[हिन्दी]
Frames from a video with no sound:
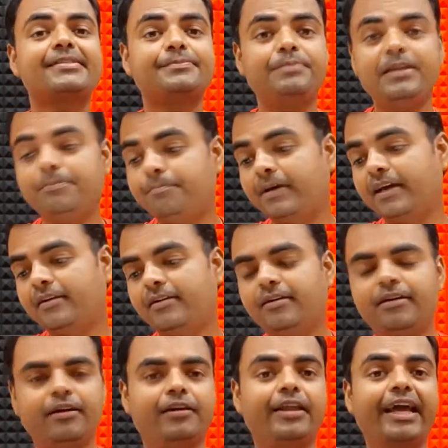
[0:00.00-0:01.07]
पी पेन
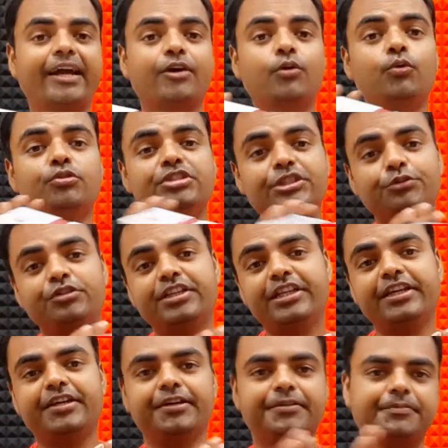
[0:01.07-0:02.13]
डेको जीरो थ्री
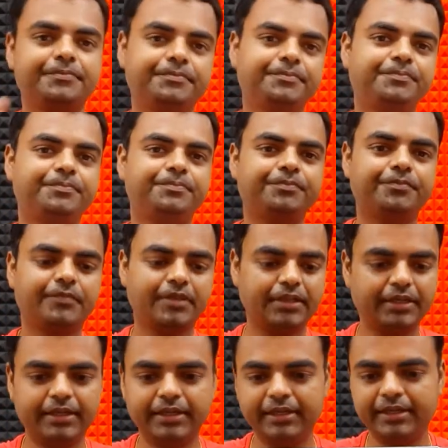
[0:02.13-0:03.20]
का
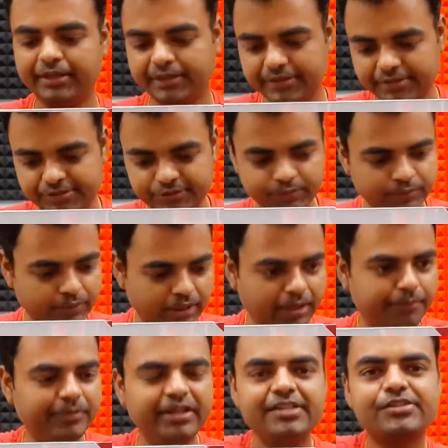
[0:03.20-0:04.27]
सो so,
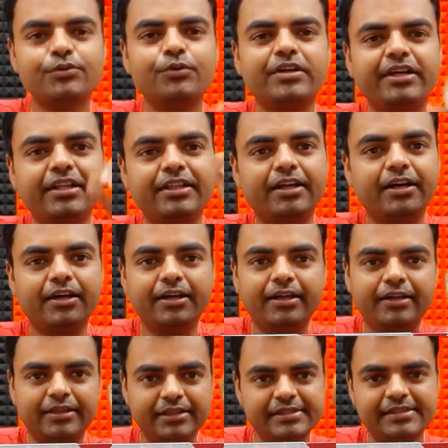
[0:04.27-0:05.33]
हमने इसको ख़रीदा है
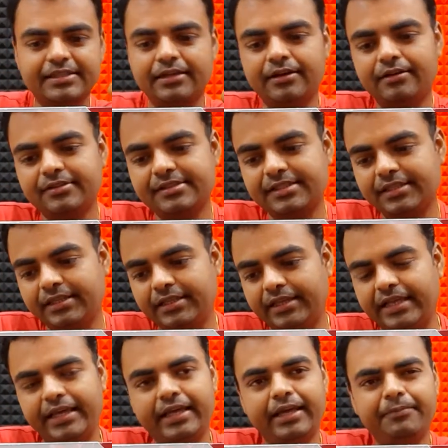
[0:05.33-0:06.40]
किस कहाँ से
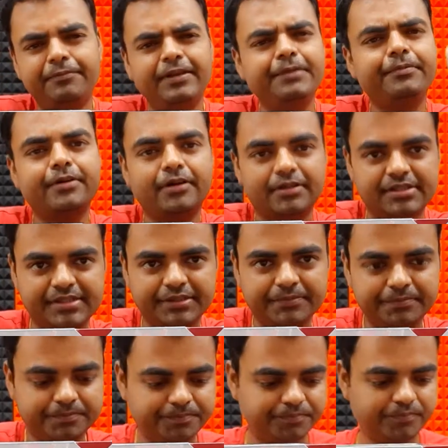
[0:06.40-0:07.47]
फ्लिपकार्ट से
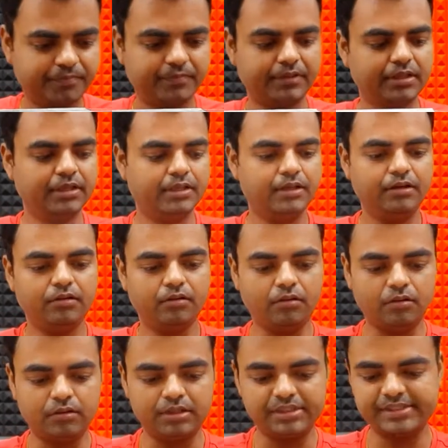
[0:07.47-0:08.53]

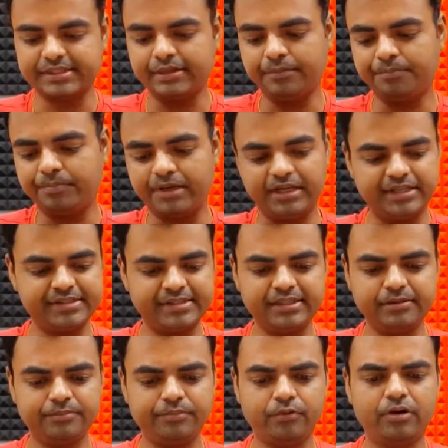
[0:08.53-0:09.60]
और इसका
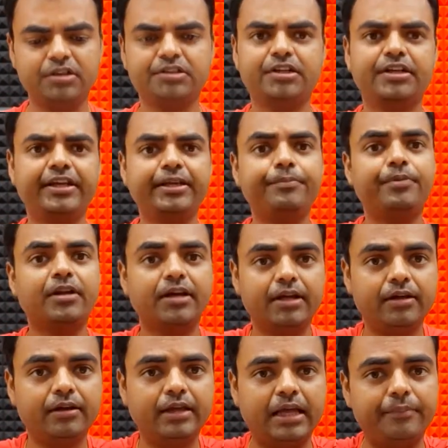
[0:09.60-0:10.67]
प्राइसिंग बहुत ज़्यादा नहीं पड़ा
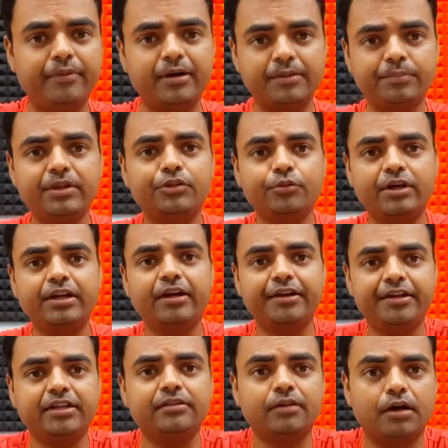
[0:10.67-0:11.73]
है पी तो है
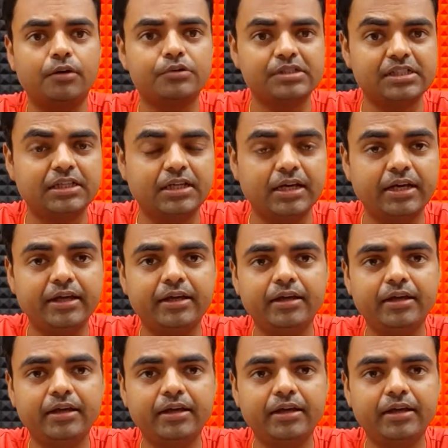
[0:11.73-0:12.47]
नाइनटीन थाउजेंड का